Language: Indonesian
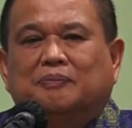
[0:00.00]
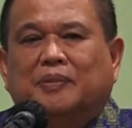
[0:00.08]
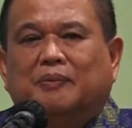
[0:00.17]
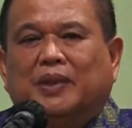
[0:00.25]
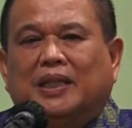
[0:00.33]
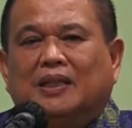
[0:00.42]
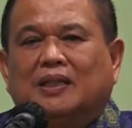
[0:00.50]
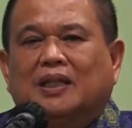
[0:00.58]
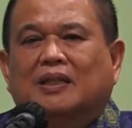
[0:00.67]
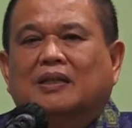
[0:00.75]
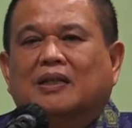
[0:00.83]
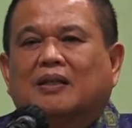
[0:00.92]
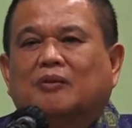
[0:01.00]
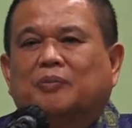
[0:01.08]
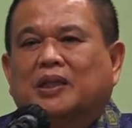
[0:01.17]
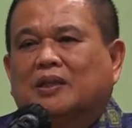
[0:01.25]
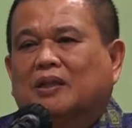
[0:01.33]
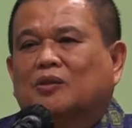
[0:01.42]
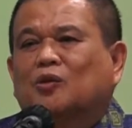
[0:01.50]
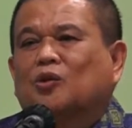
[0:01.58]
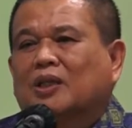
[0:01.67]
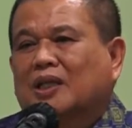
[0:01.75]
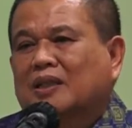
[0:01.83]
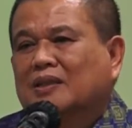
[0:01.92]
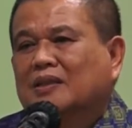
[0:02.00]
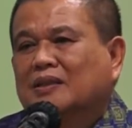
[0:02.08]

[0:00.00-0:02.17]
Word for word: pemerintah kabupaten kota.